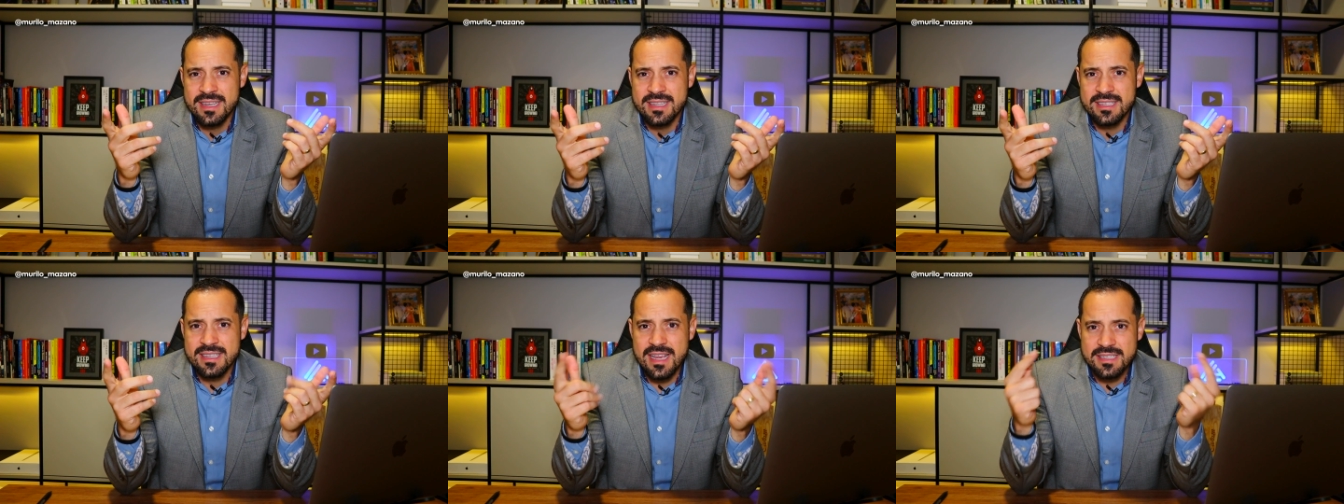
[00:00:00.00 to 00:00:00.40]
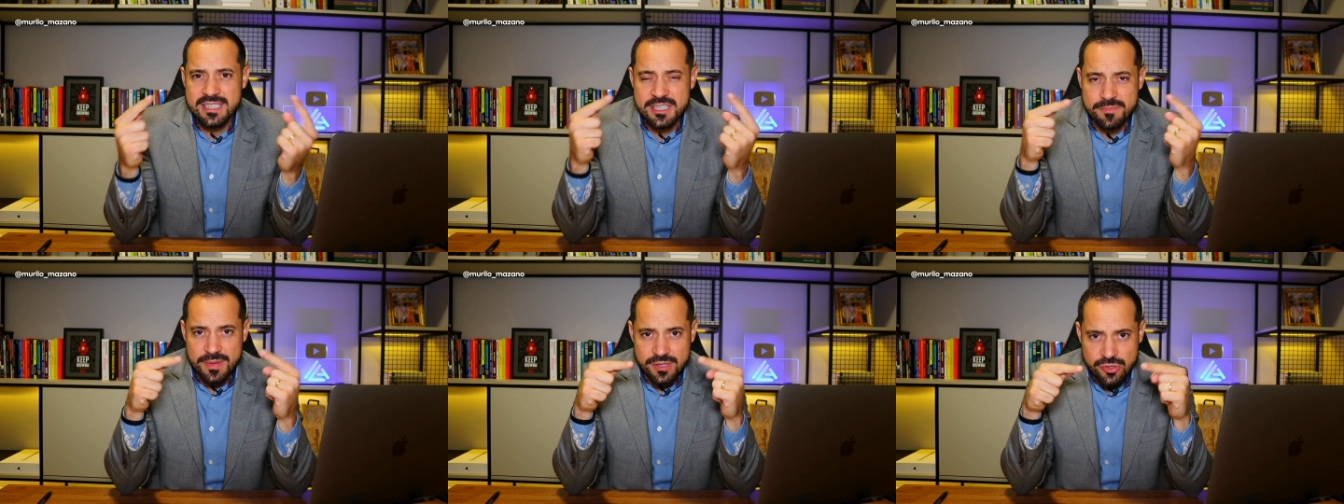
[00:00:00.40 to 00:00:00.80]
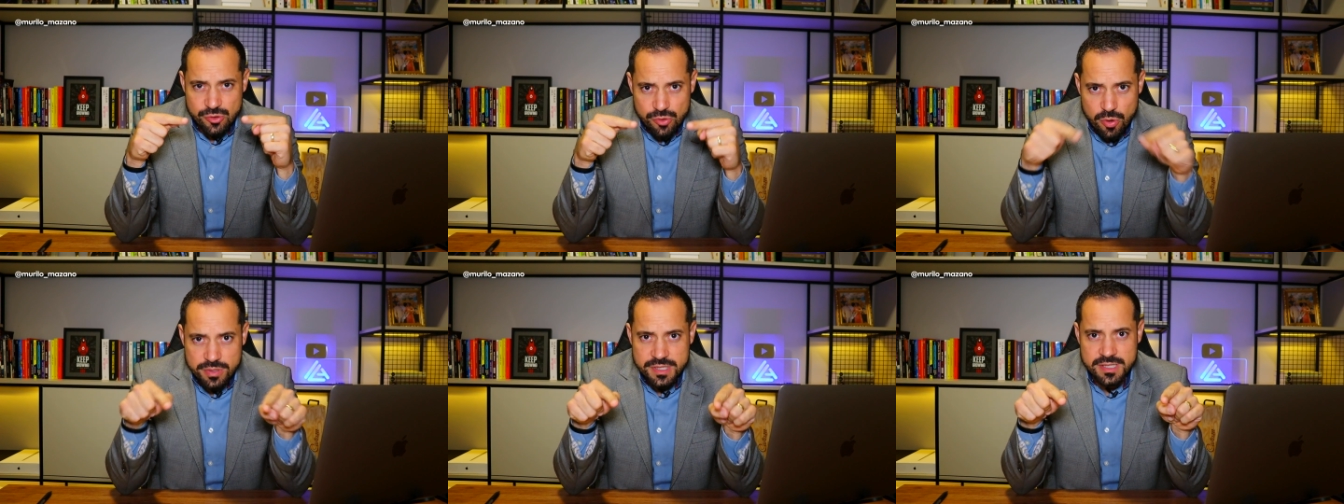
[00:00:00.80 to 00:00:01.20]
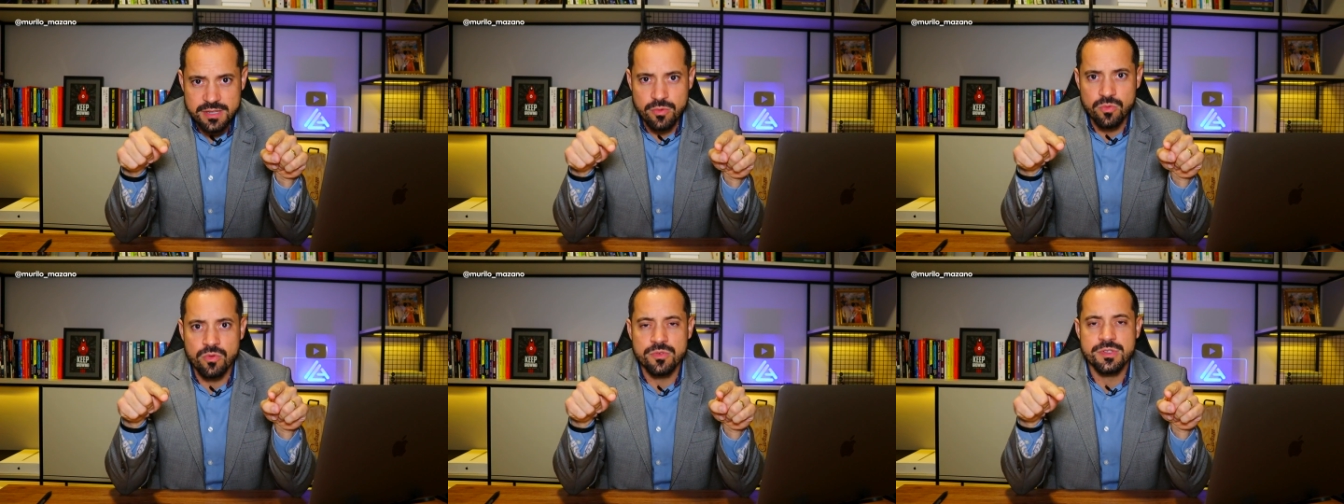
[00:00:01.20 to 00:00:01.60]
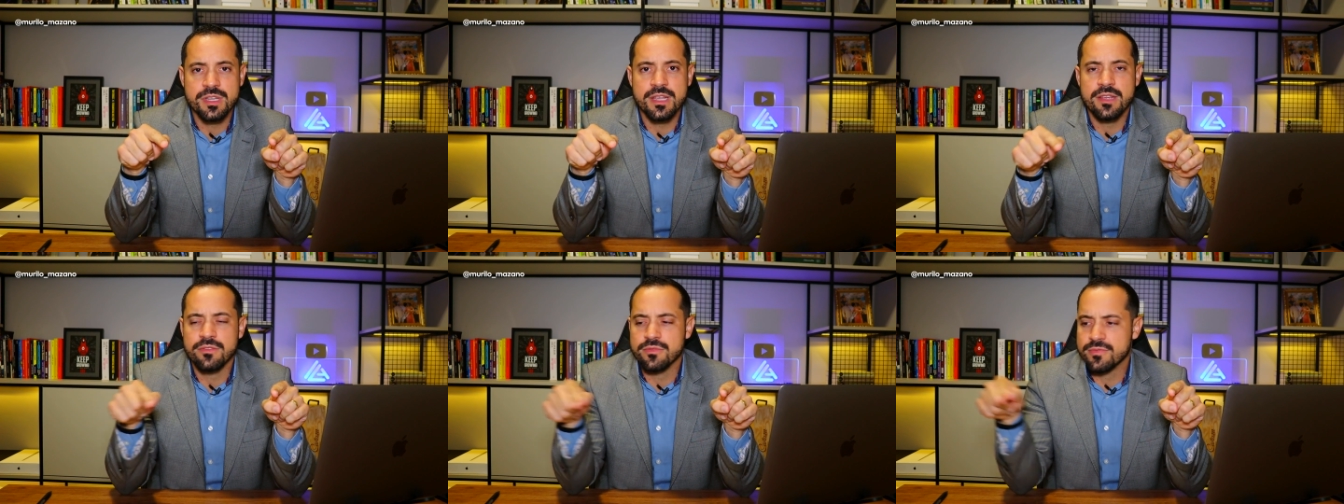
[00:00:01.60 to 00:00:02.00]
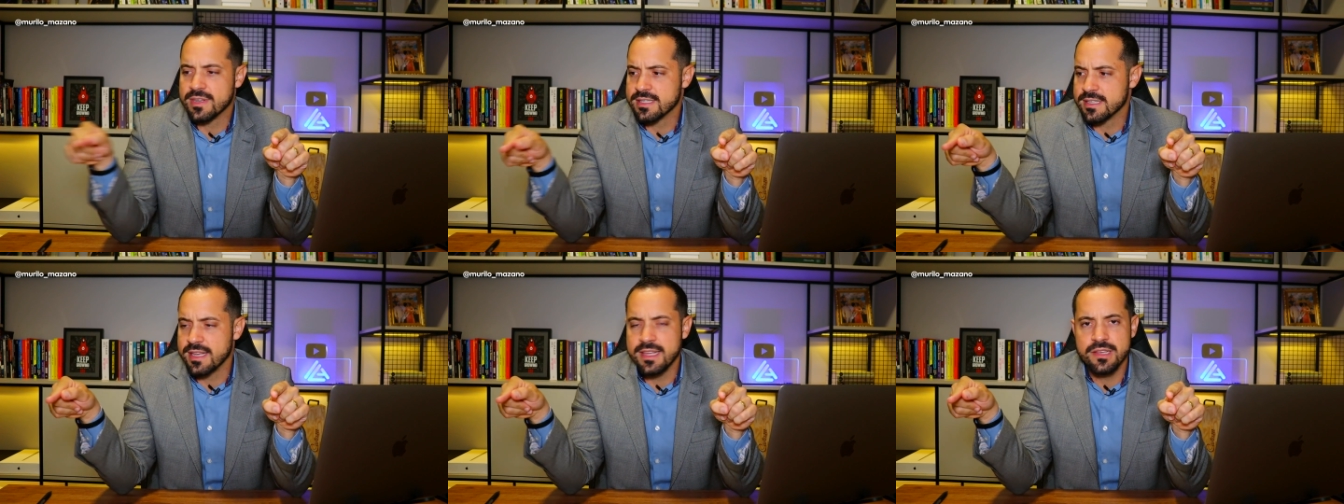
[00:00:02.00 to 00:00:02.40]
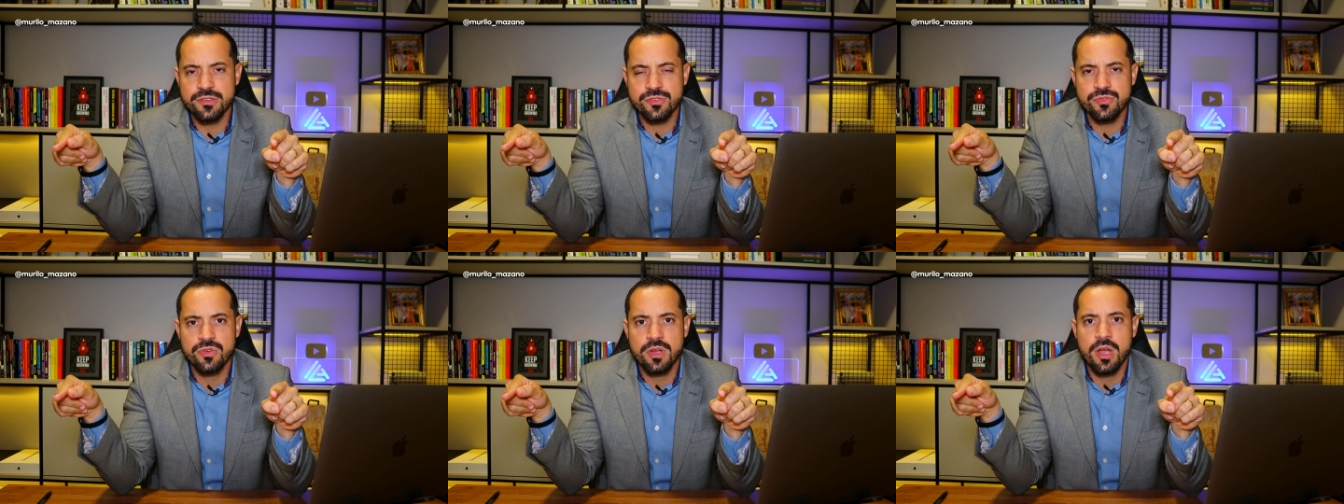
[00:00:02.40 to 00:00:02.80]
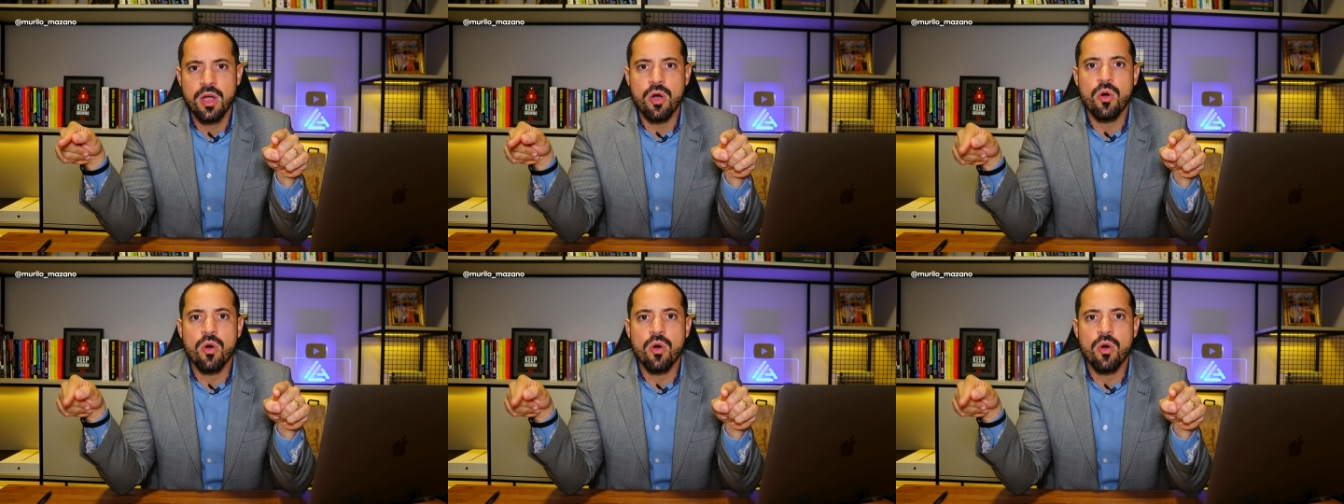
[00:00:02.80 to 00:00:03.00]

se essas pessoas estão conseguindo fazer isso,